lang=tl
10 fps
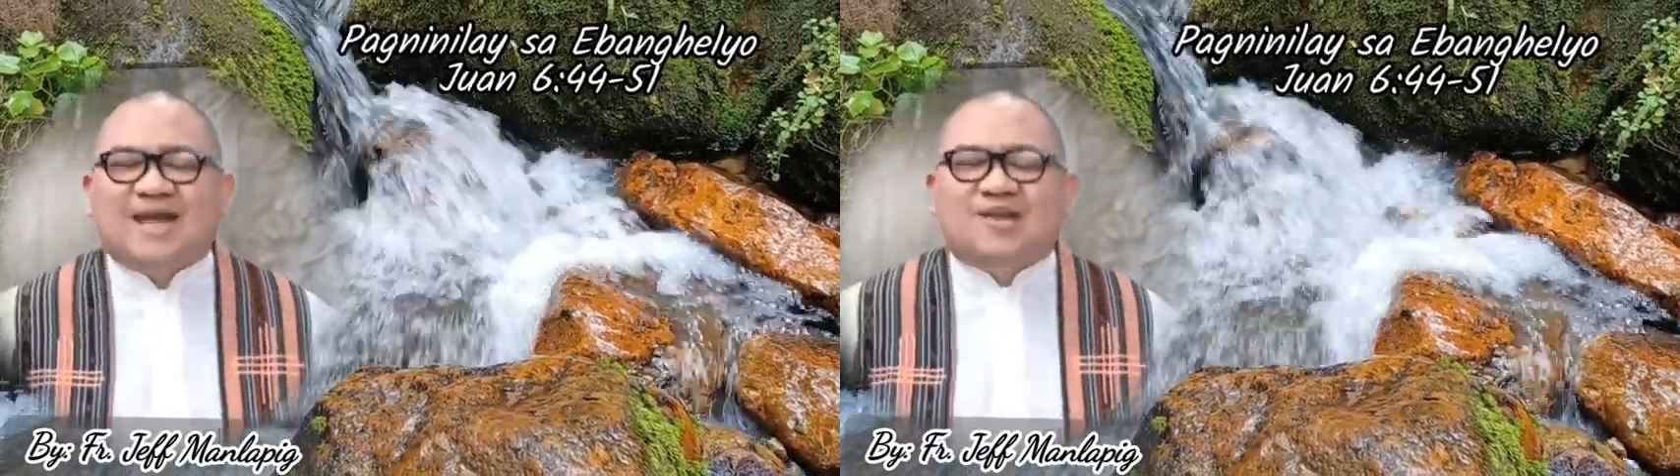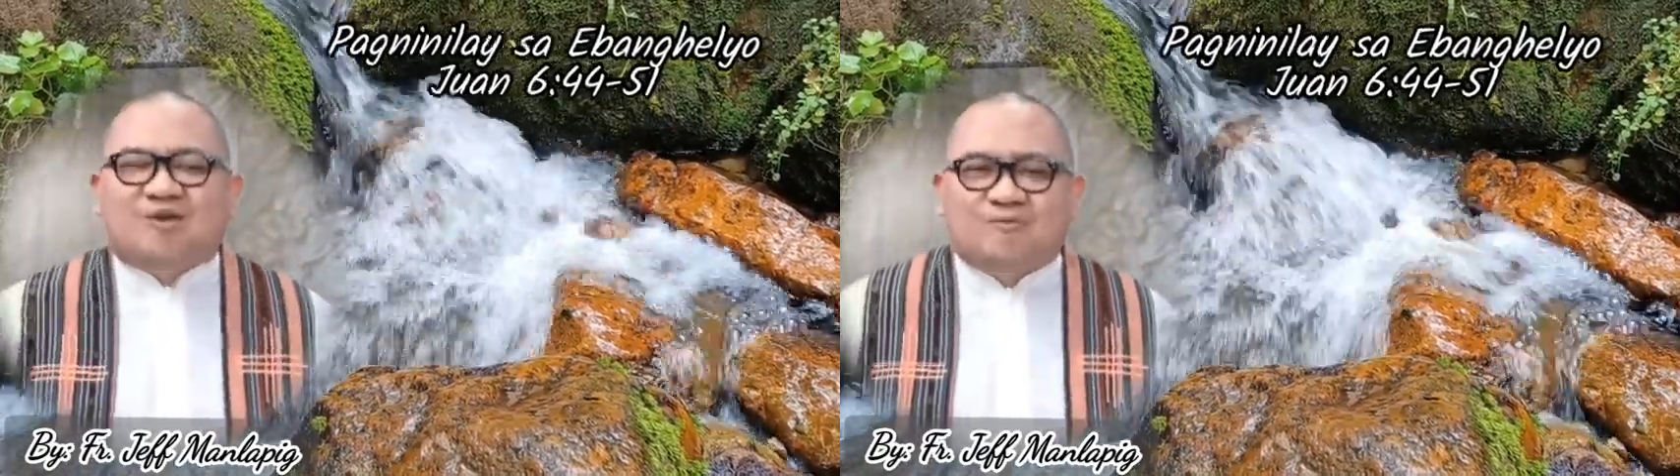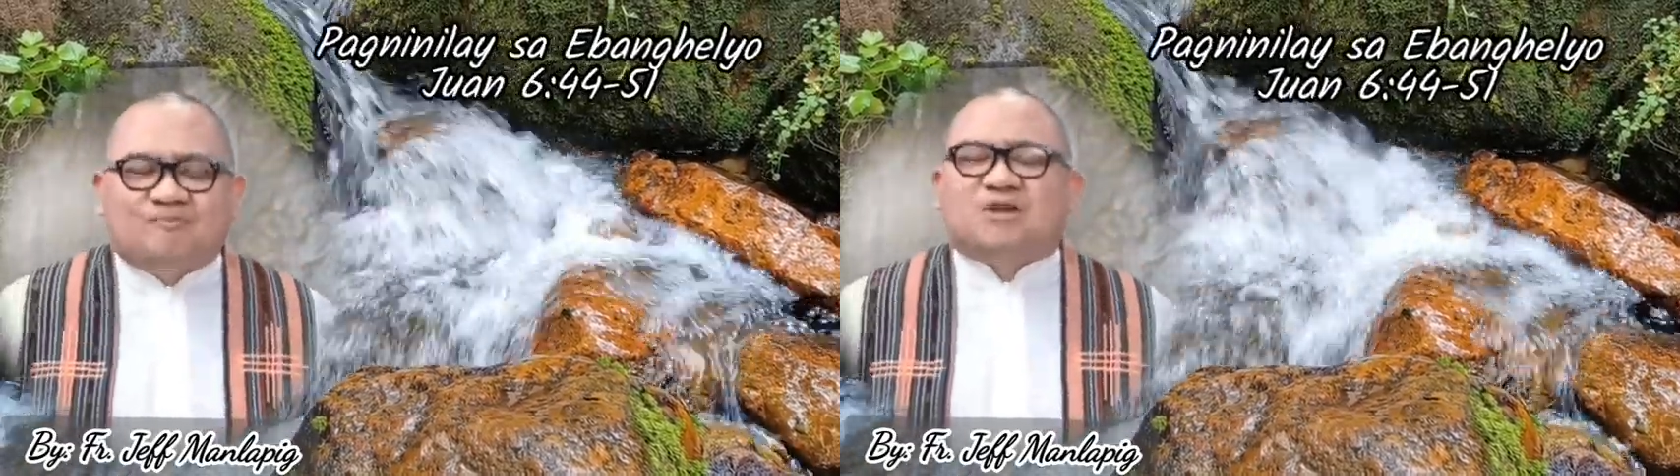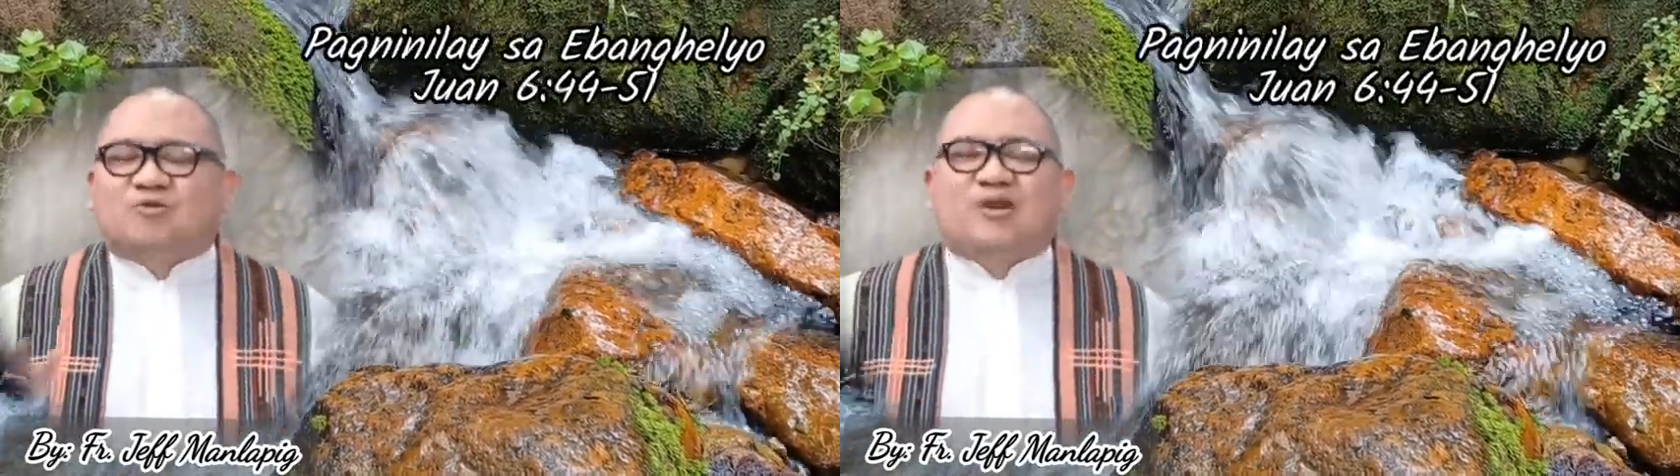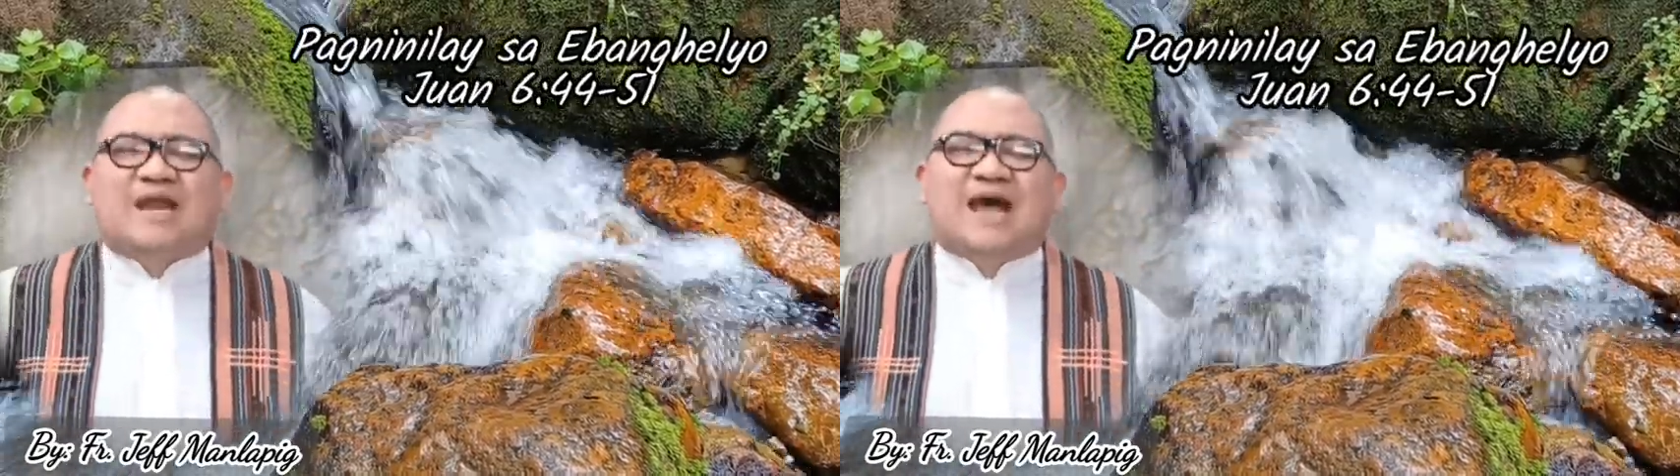ayokong
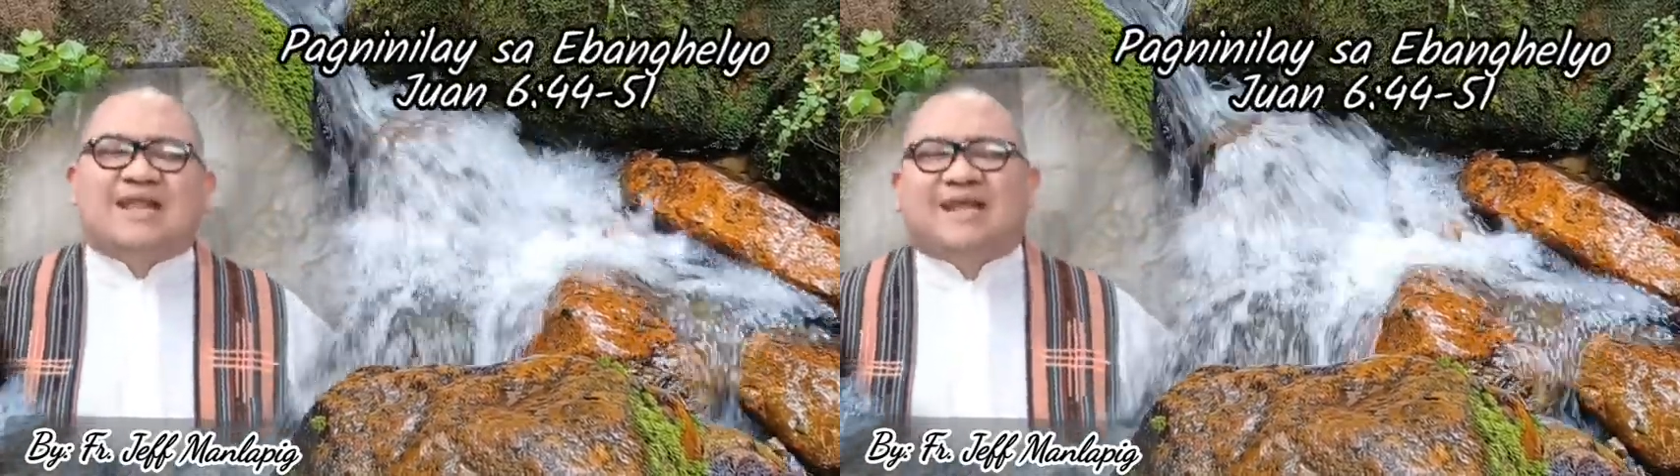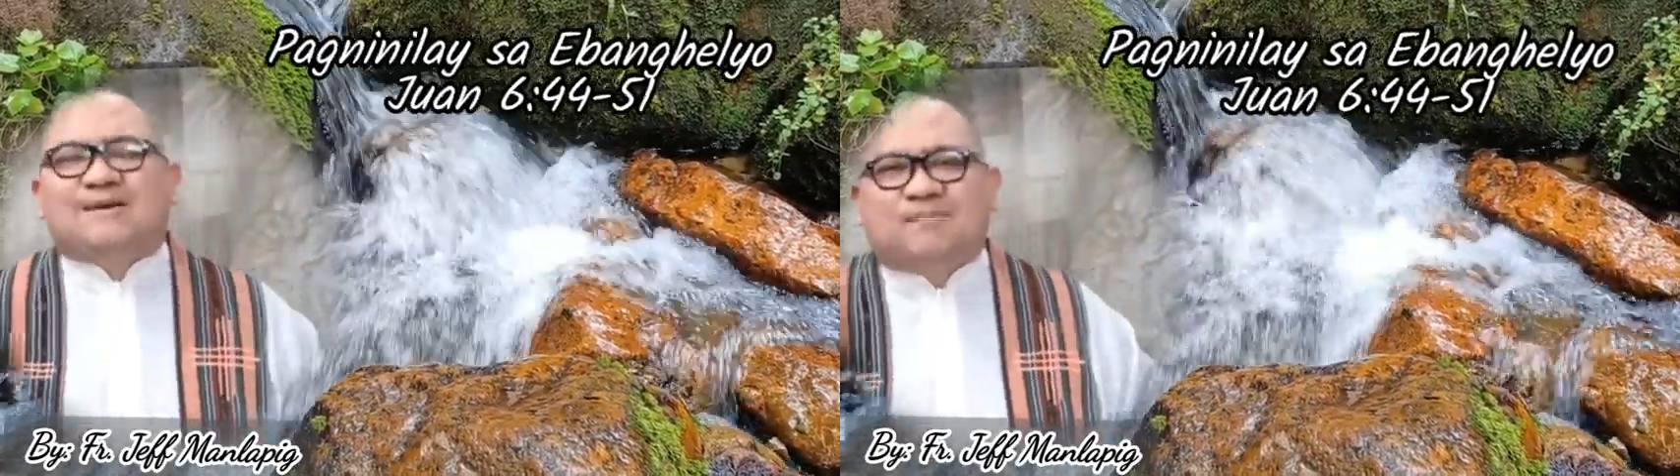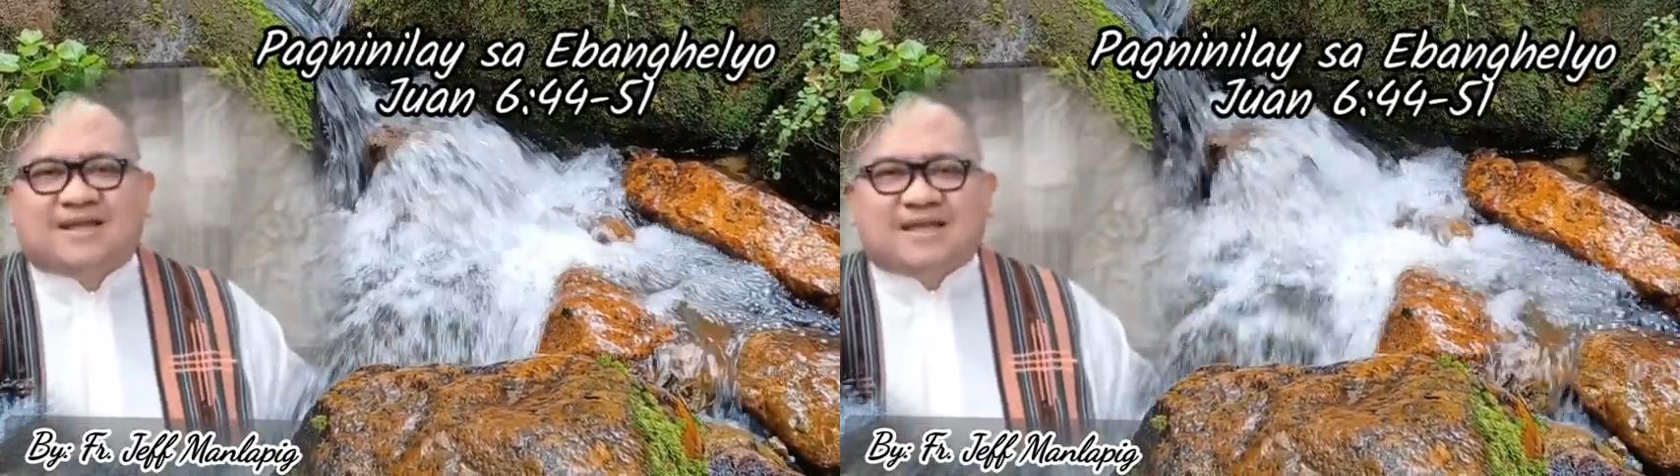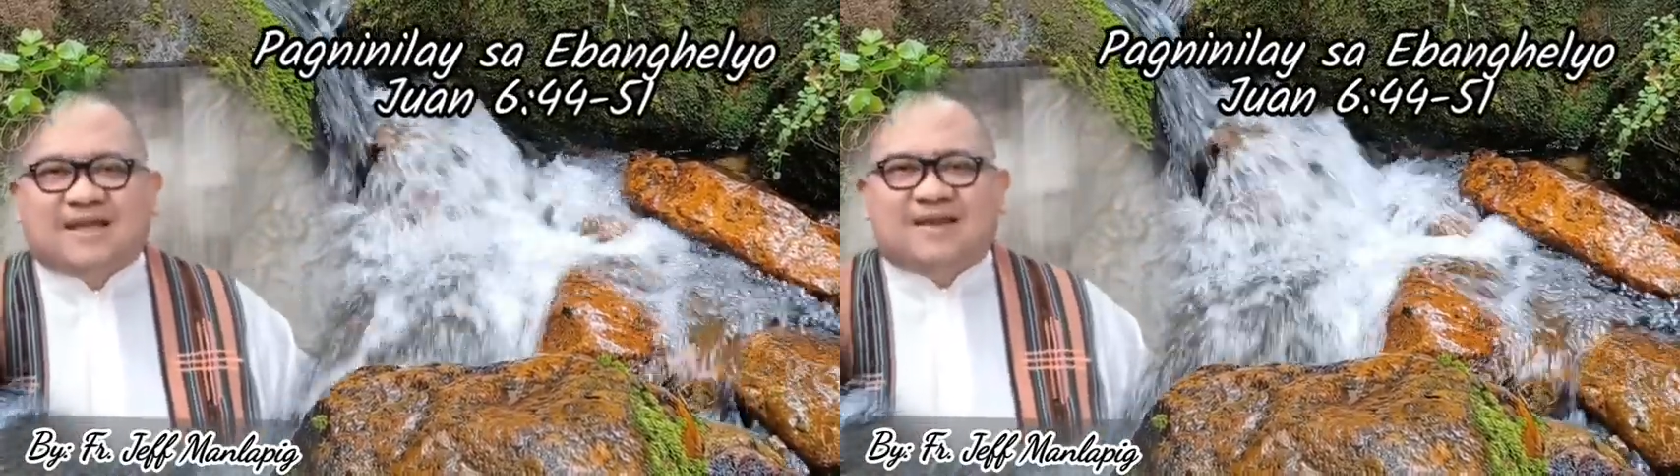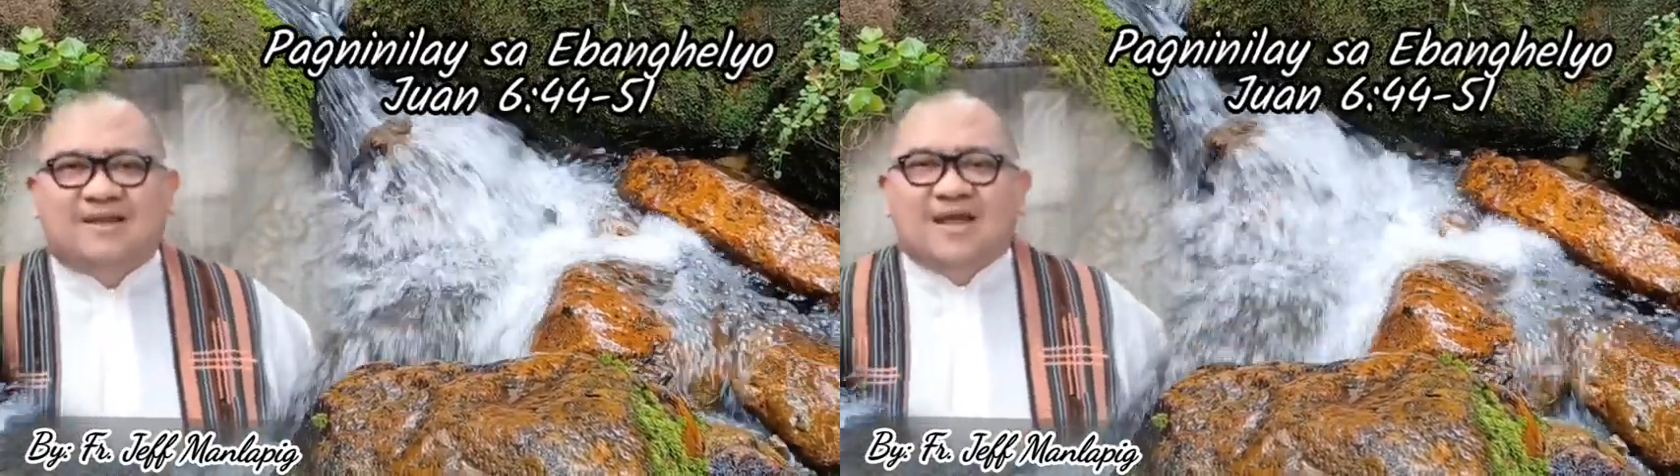pagtuunan natin ng
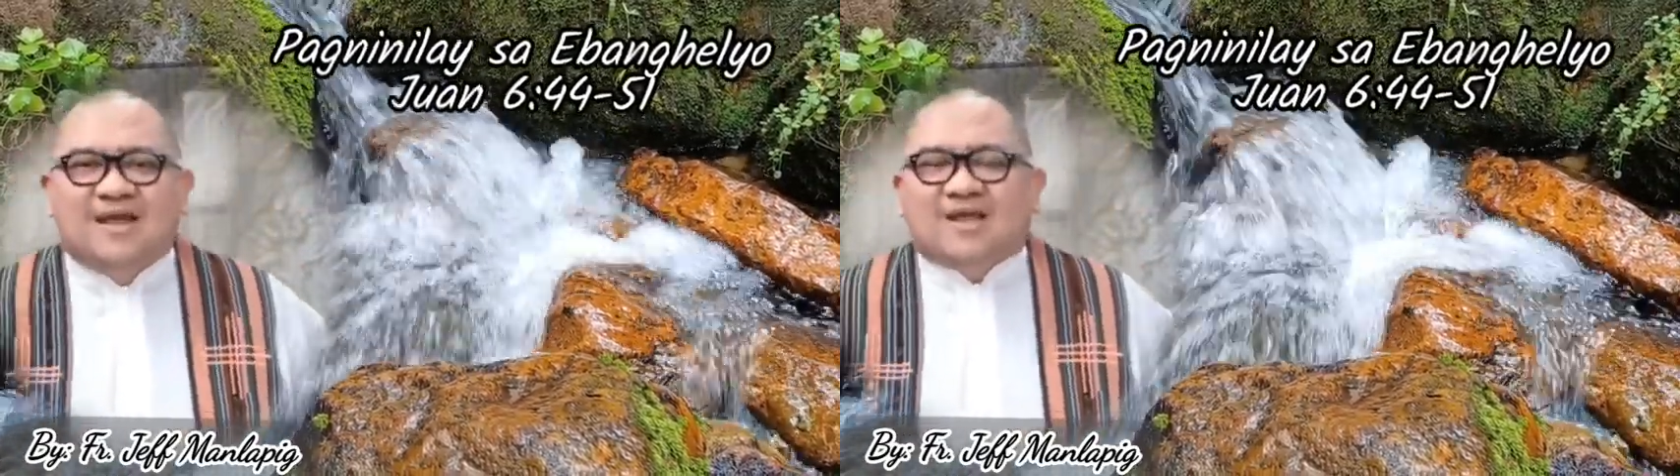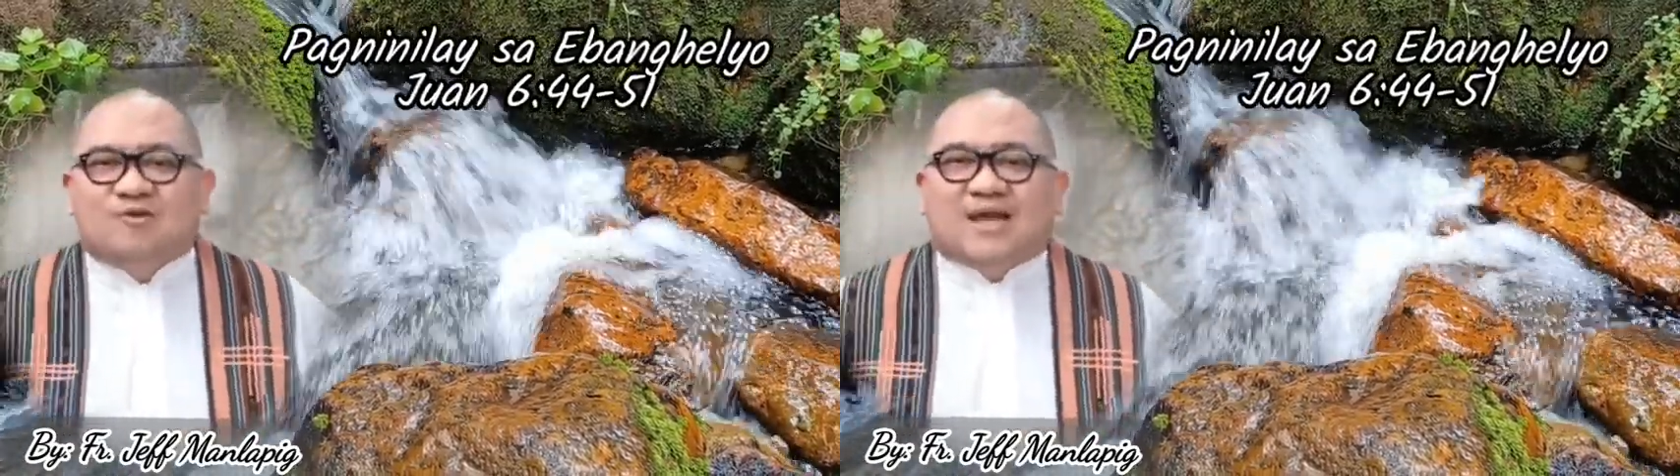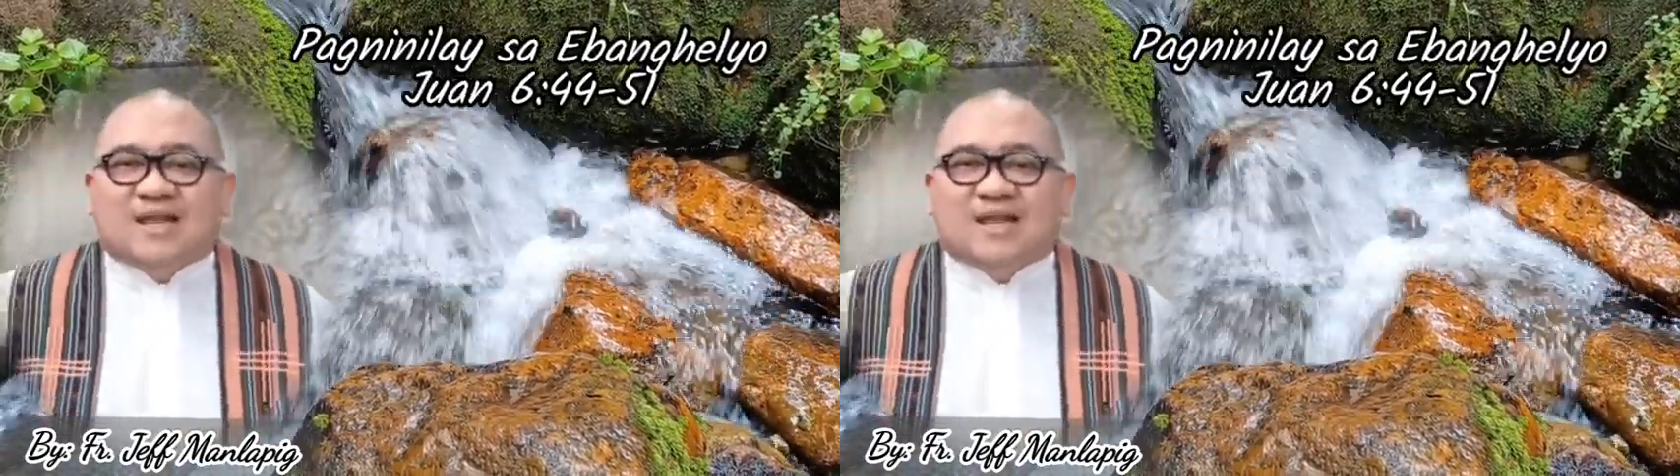pansin yung